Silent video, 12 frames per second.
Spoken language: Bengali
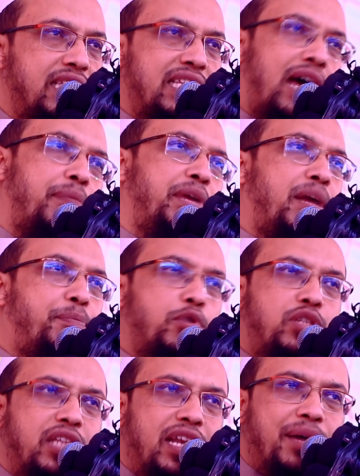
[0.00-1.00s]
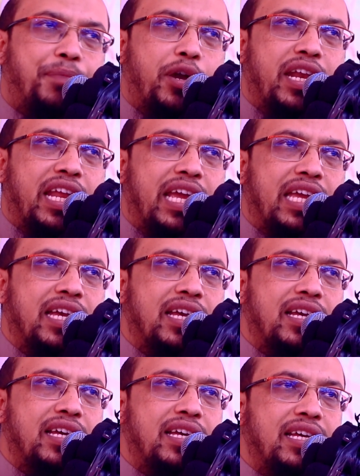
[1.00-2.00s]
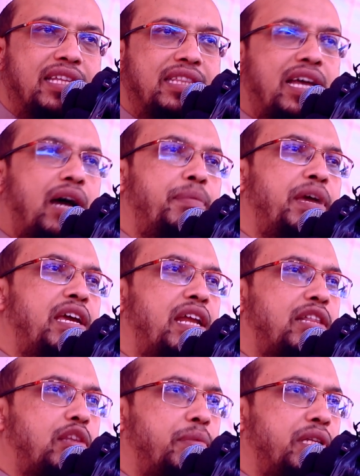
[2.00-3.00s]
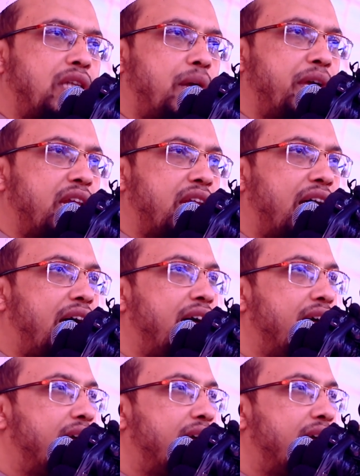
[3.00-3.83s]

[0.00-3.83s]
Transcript: সাহাবিরা পড়ছেন না পড়েন নাই তাবেইরা তবে তাবেইনরা